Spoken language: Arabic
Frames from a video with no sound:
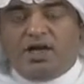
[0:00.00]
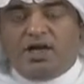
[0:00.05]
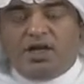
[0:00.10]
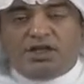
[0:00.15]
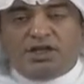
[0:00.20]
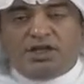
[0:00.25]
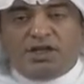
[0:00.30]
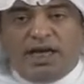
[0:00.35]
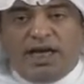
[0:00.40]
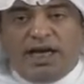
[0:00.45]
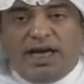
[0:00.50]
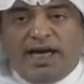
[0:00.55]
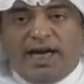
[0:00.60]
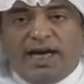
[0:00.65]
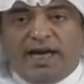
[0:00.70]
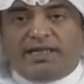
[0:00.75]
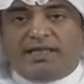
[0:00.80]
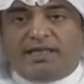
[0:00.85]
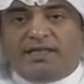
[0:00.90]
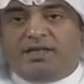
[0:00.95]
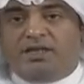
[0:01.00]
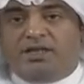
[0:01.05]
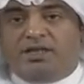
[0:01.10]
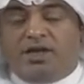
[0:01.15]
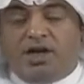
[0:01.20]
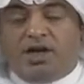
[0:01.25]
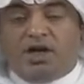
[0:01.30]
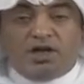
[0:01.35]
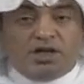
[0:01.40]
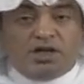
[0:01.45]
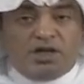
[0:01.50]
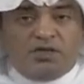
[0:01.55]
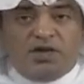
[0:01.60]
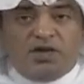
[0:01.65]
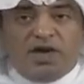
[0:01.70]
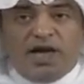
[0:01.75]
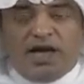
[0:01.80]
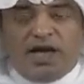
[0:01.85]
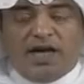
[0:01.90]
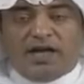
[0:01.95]
اتحاد آه،
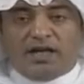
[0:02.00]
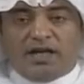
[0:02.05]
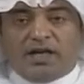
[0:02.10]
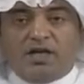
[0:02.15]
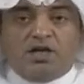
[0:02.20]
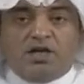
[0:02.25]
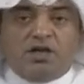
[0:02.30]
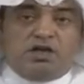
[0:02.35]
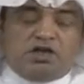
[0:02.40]
اتفاق